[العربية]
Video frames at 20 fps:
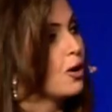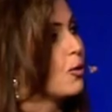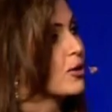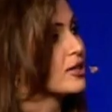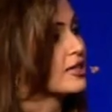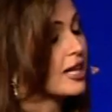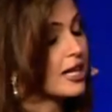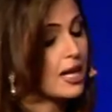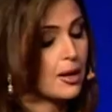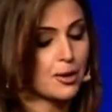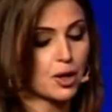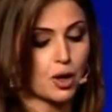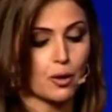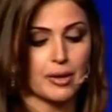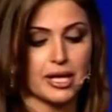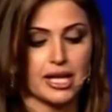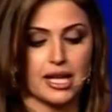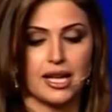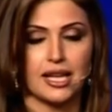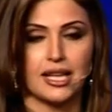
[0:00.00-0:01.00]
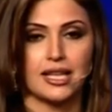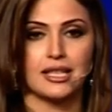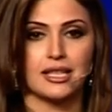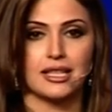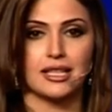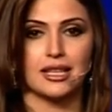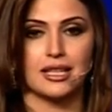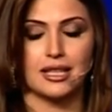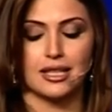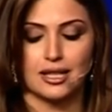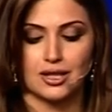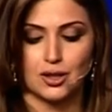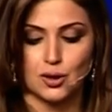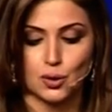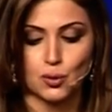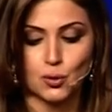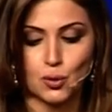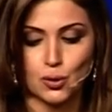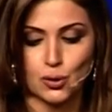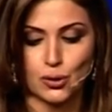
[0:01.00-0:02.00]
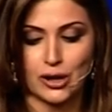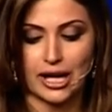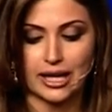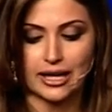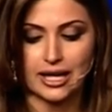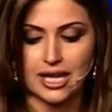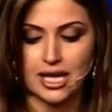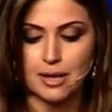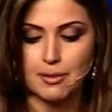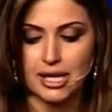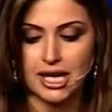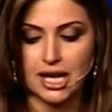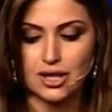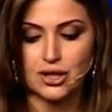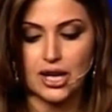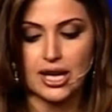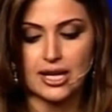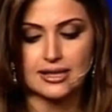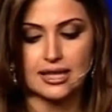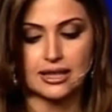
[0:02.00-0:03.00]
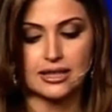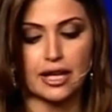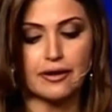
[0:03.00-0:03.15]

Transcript: وصلنا بكم الآن آه، جمهورنا الكريم إلى جائزة